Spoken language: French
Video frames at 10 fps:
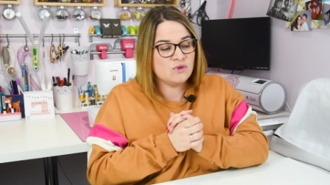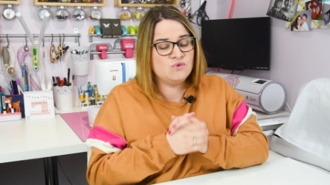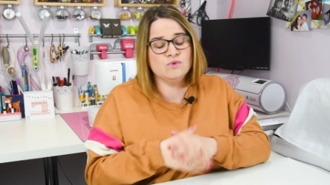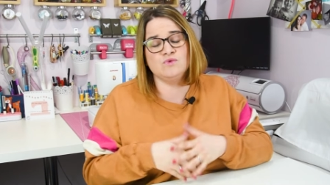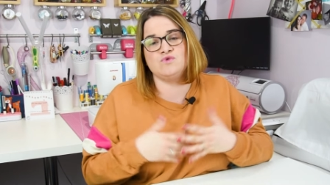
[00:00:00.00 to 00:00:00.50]

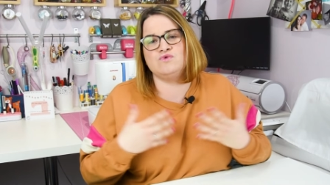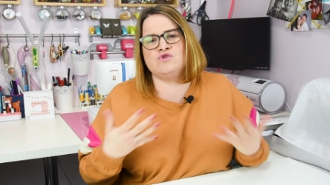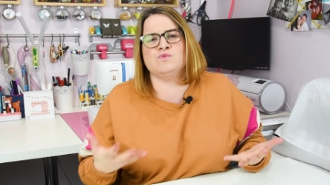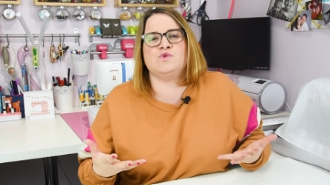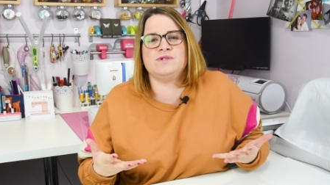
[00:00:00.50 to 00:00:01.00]
Donc du coup,
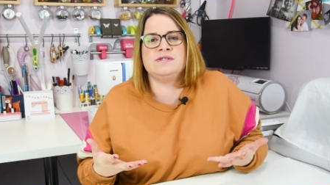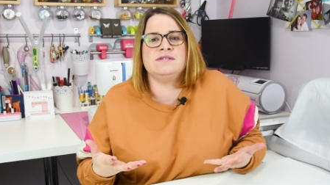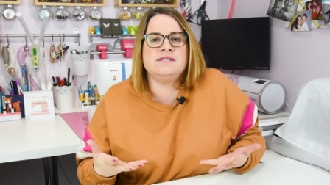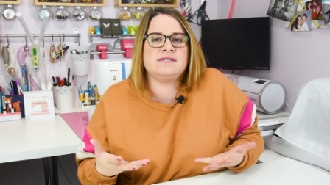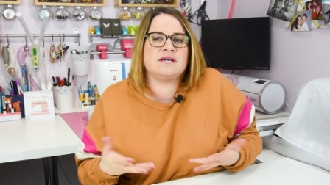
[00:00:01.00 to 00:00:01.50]
je me suis
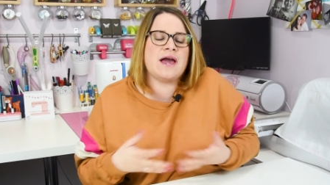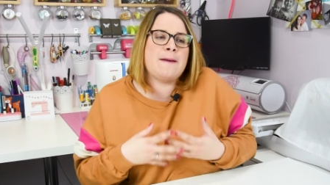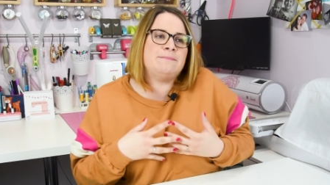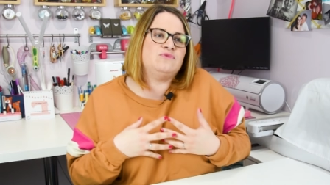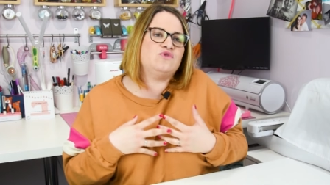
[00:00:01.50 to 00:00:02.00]
dit c'est quand
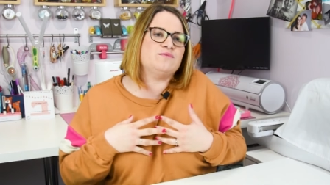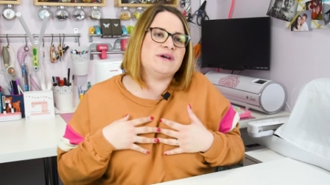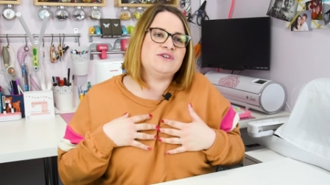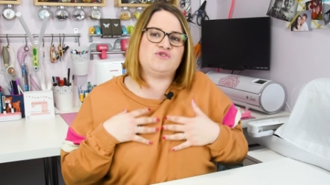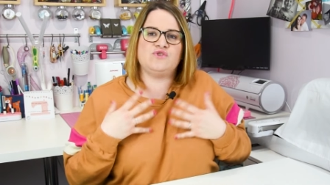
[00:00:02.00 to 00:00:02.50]
même dommage